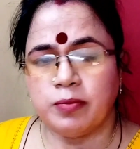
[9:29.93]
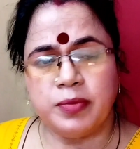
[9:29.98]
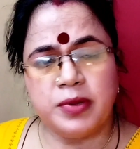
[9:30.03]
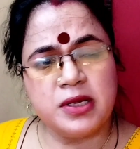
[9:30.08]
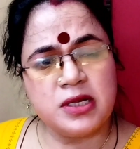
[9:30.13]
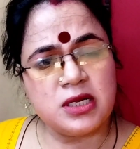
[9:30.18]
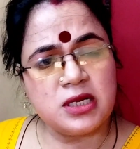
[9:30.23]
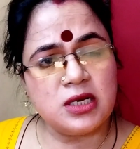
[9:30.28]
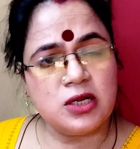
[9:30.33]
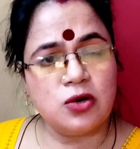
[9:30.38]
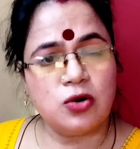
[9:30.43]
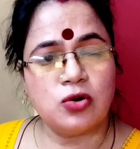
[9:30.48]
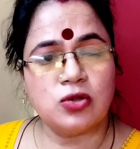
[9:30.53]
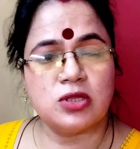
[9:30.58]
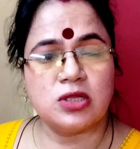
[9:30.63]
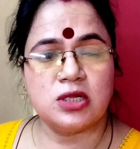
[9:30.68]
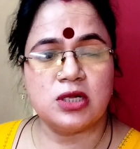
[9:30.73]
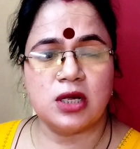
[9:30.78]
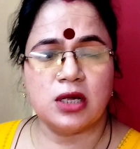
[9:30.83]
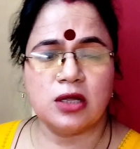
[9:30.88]
বৃষ্টি
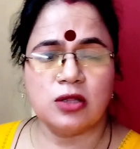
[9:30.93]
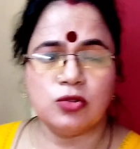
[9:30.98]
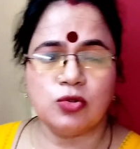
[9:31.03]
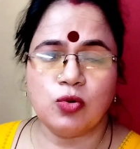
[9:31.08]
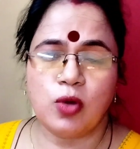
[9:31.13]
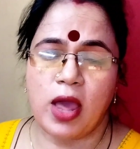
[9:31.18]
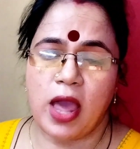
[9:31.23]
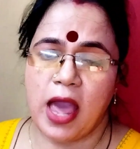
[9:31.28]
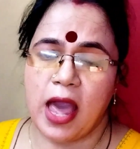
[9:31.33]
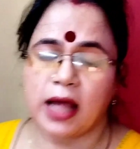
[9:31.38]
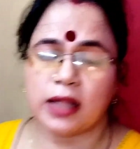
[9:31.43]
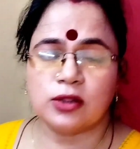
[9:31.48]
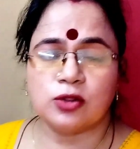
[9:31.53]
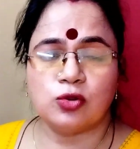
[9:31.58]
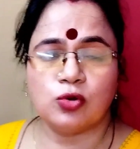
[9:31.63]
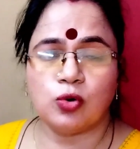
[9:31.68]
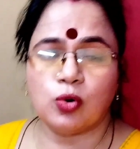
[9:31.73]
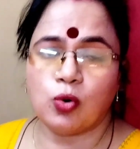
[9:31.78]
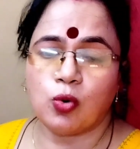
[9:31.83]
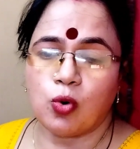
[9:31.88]
হচ্ছে কিন্তু
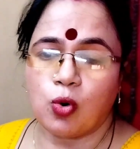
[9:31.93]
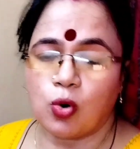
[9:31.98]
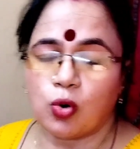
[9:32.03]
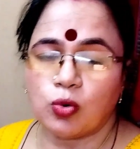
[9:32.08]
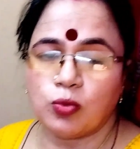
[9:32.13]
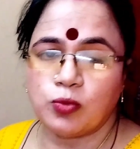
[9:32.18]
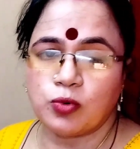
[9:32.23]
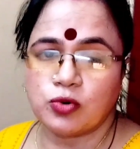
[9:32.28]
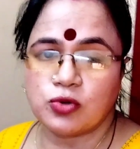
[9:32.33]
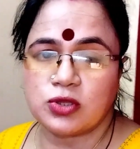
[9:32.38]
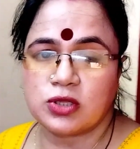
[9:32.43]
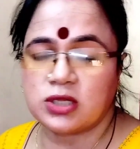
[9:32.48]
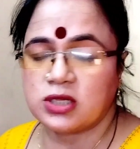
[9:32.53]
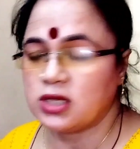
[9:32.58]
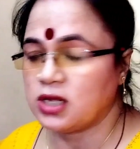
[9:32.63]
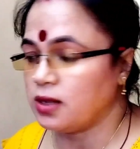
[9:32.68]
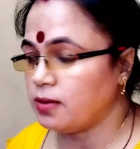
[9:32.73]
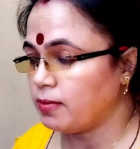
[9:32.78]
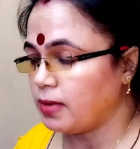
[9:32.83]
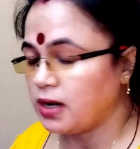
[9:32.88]
এত গরম
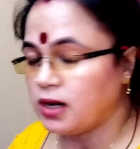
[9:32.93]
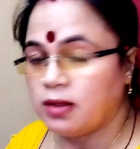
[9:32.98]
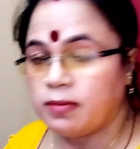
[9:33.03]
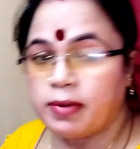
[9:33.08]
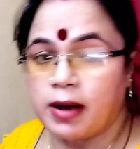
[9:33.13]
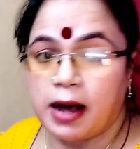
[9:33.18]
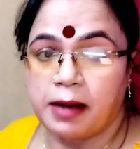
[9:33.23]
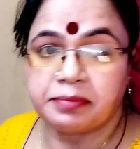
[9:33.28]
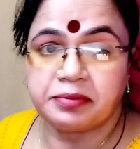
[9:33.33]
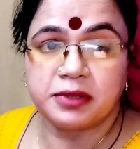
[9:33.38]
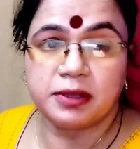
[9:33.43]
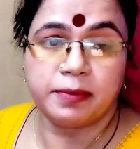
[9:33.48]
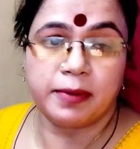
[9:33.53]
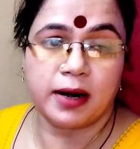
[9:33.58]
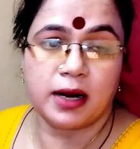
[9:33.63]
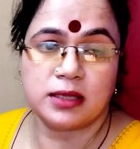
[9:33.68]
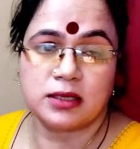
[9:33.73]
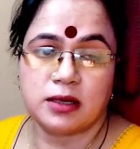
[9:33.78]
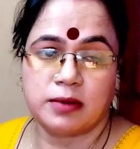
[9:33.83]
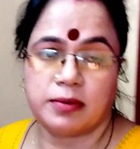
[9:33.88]
হচ্ছে মানে ভাবতে
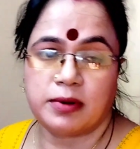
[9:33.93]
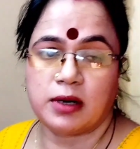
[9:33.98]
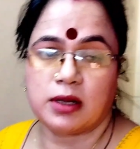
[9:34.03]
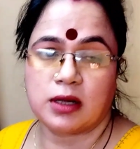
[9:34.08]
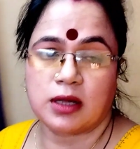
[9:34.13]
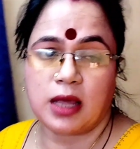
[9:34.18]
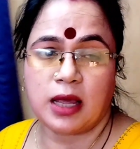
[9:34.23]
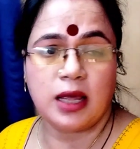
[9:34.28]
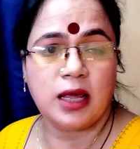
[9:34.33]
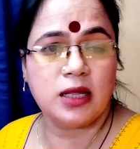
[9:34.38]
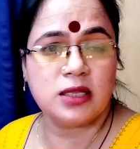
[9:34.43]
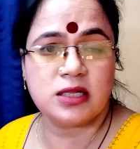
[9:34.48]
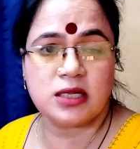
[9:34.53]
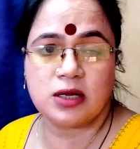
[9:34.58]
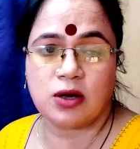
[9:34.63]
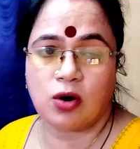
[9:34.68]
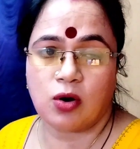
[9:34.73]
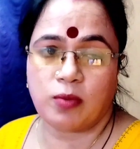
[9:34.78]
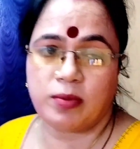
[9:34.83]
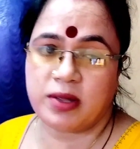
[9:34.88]
পারা যাবে না কেই যে
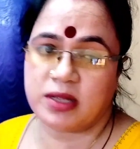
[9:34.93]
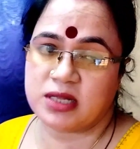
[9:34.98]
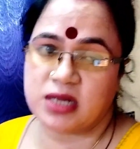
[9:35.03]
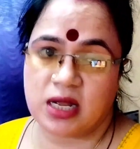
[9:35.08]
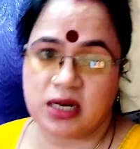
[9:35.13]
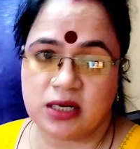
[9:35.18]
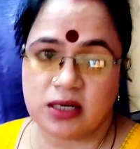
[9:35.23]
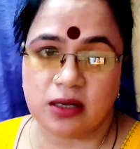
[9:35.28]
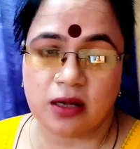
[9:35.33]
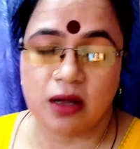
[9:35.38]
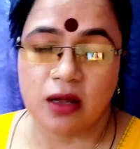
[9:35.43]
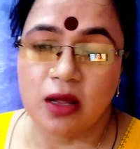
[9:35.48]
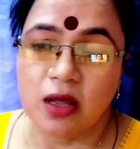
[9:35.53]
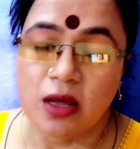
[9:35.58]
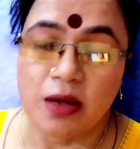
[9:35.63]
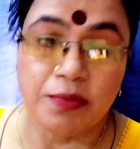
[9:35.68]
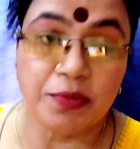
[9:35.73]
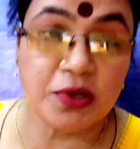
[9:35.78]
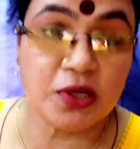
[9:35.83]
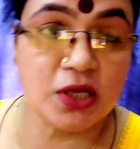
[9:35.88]
হবে জানি না
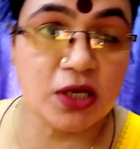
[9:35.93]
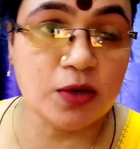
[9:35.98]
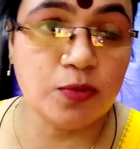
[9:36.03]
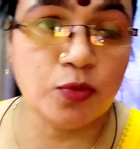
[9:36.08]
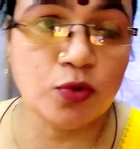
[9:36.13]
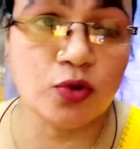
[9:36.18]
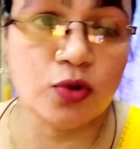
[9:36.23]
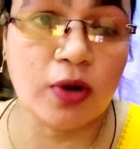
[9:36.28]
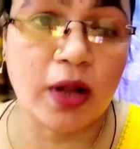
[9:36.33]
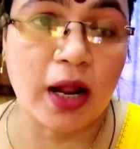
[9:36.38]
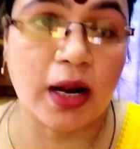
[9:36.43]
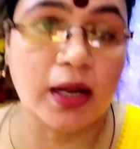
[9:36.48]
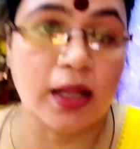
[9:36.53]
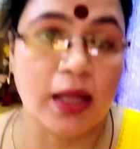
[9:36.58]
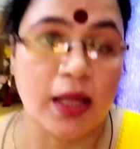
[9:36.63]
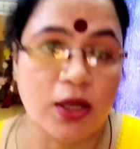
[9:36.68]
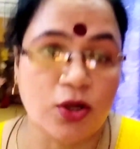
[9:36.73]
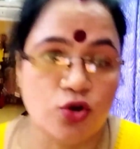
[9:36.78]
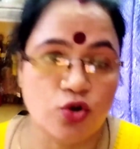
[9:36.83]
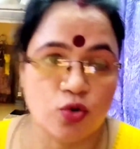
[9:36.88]
বৃষ্টির মতন আর
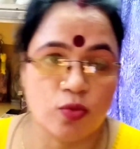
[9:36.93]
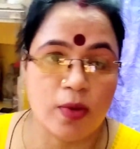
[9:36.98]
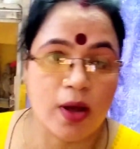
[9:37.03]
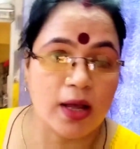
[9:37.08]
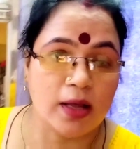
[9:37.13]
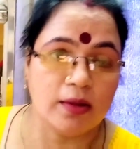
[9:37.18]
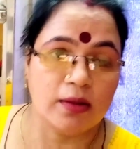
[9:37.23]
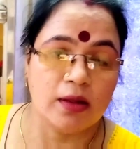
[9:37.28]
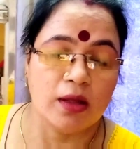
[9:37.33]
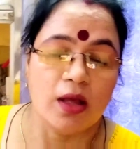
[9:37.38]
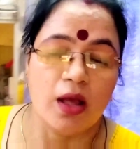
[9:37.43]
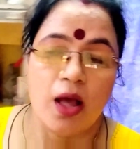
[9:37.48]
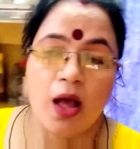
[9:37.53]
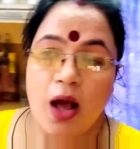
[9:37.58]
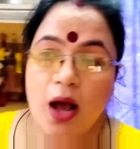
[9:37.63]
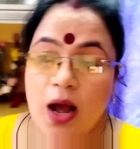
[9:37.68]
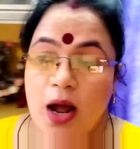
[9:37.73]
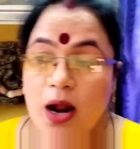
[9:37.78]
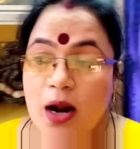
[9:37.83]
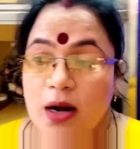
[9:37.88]
এই সময়
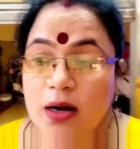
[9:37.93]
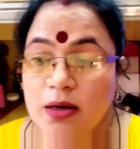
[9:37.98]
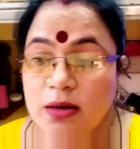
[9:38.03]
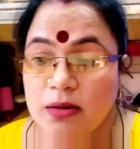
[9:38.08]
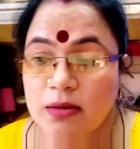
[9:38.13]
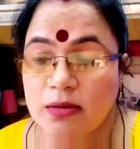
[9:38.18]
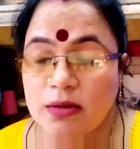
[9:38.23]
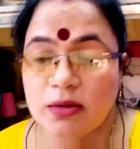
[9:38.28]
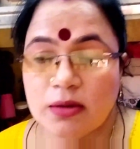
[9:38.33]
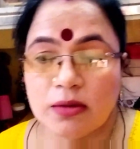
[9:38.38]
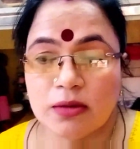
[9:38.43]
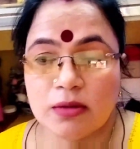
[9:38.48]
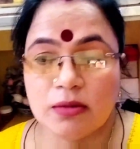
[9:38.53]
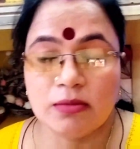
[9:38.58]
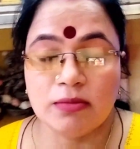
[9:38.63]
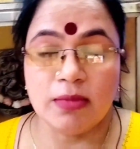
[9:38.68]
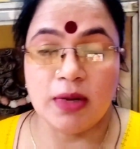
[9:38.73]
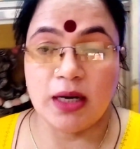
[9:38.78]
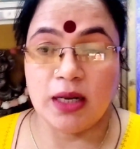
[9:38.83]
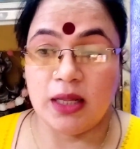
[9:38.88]
আর
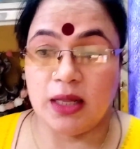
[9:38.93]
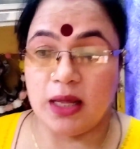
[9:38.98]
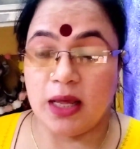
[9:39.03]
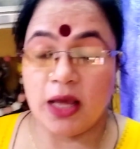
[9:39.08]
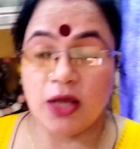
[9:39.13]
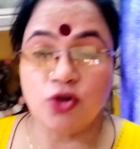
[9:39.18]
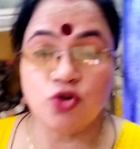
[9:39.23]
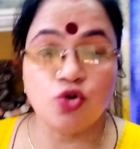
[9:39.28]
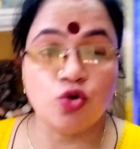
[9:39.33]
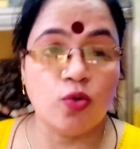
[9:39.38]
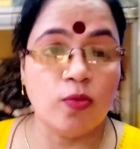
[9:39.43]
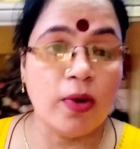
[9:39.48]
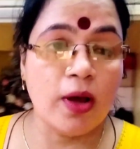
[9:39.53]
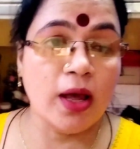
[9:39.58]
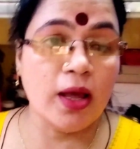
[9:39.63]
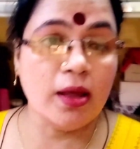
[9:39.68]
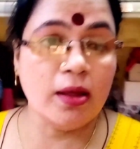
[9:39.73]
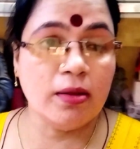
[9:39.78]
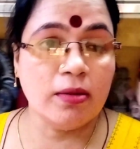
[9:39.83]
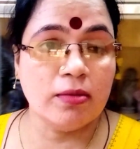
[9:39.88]
মানে এই
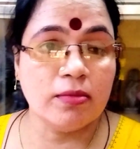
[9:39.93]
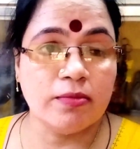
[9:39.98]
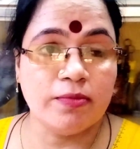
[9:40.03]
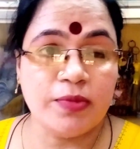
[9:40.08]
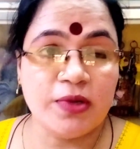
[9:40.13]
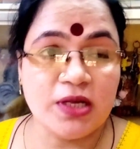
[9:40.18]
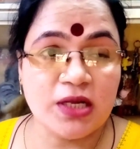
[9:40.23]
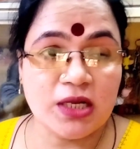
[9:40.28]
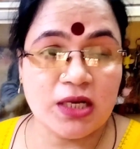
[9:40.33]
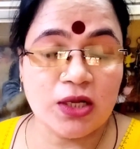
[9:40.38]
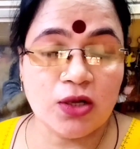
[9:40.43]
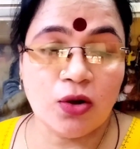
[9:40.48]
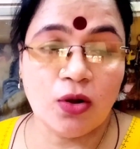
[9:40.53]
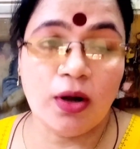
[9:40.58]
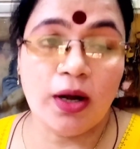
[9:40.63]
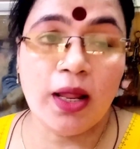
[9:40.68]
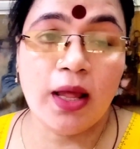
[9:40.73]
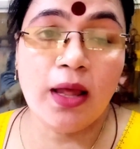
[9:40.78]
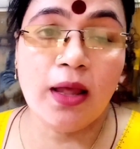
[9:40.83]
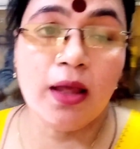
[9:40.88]
সময় বৃষ্টি
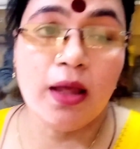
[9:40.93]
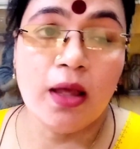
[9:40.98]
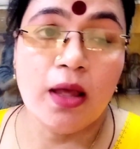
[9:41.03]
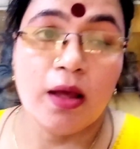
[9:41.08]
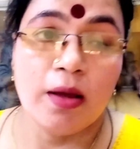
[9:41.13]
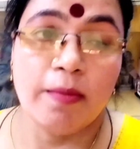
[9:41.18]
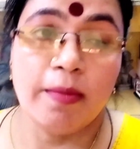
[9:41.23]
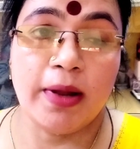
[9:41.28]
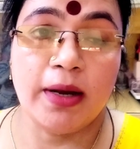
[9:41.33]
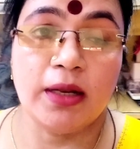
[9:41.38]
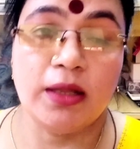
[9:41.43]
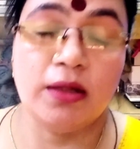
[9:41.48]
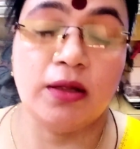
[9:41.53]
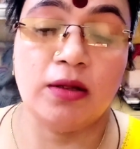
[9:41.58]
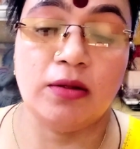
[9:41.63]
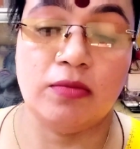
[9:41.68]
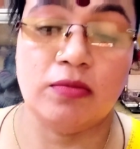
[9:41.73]
হলে মানে